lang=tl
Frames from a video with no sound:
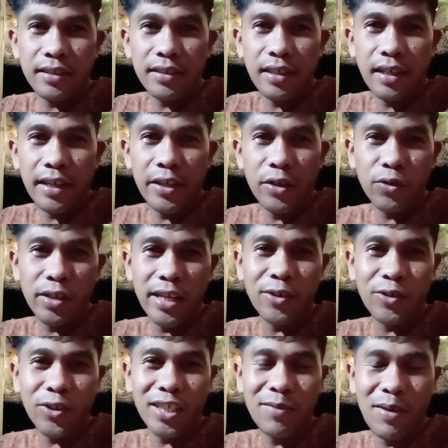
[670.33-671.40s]
ang iyong
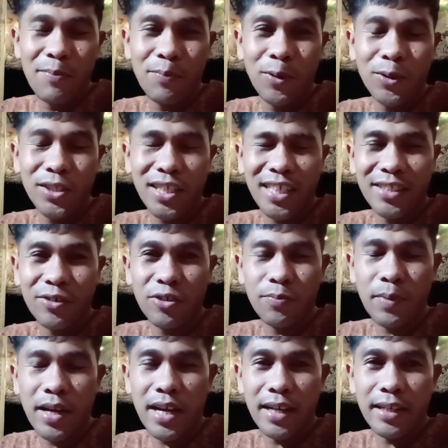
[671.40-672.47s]
lingkod naman po si
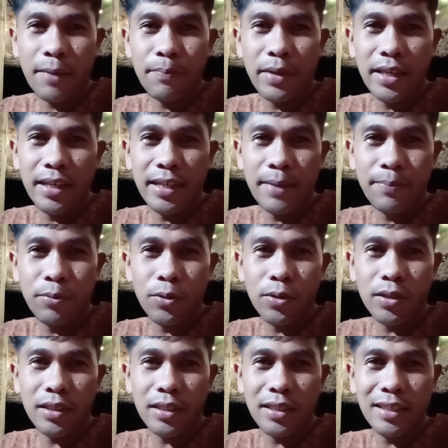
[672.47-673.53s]
Katrupa ang napili na po
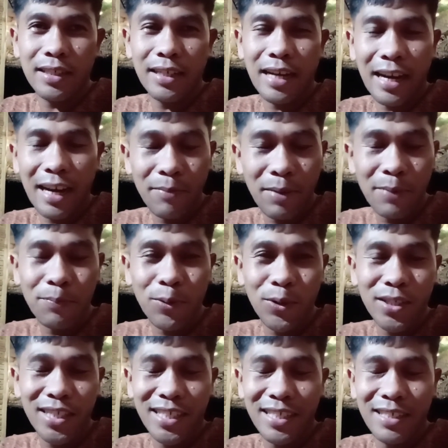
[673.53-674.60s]
na naman
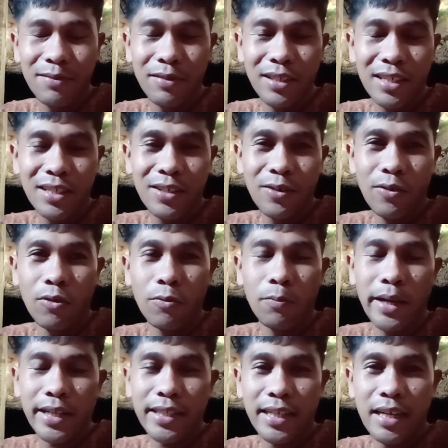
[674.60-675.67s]
po ni
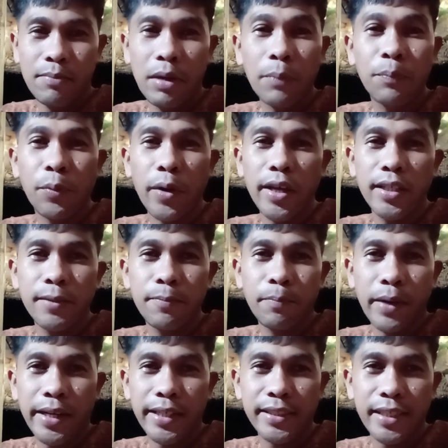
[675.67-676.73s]
Ungbak na mag-pray
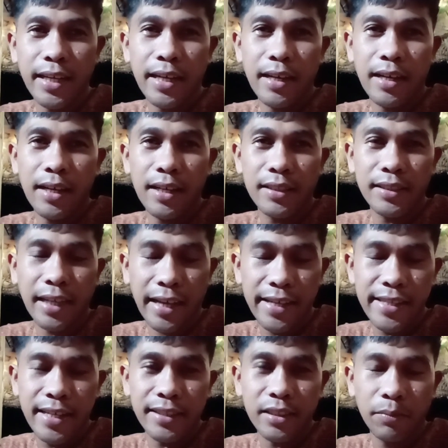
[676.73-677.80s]
para sa sa
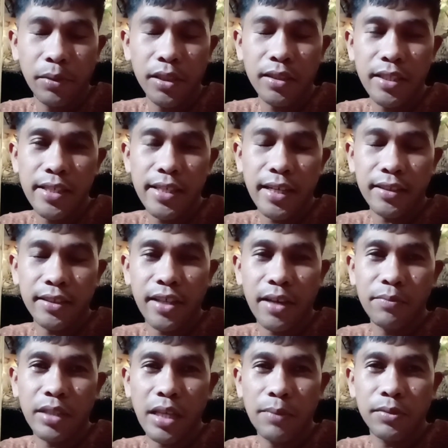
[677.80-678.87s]
kanya sa birthday niya at the
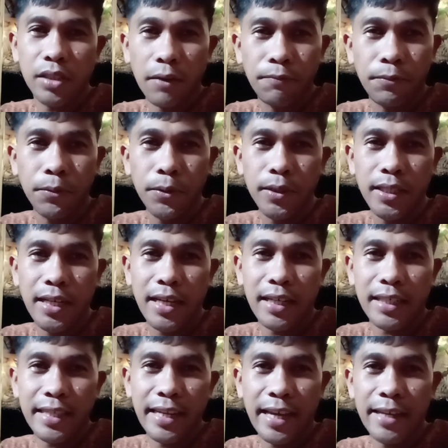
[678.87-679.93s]
same time sa food na
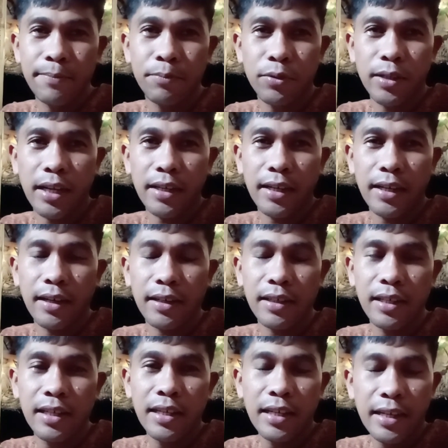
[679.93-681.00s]
kinain po na, ng
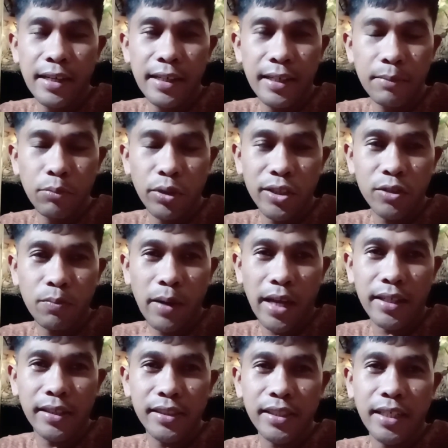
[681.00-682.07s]
ng Bures
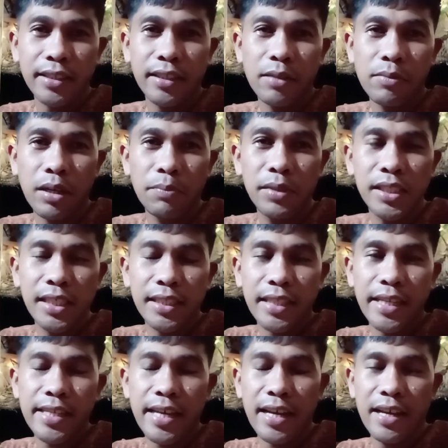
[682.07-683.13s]
Vloggers at ng mga
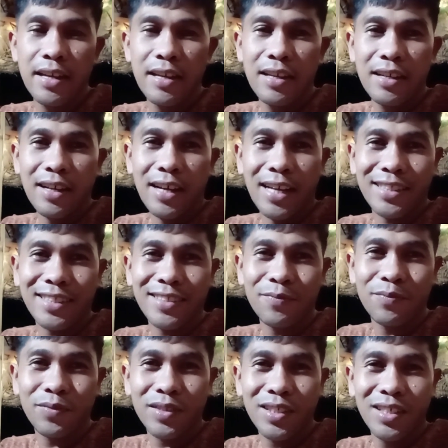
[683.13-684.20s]
bisita niya. At
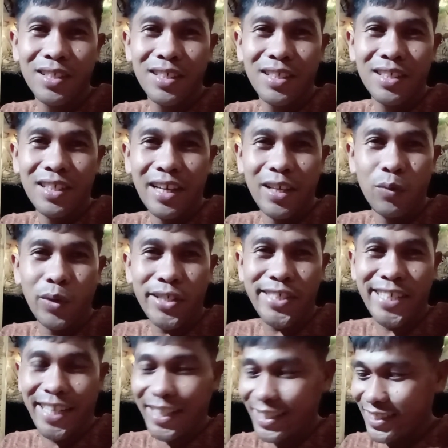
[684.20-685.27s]
I was shocked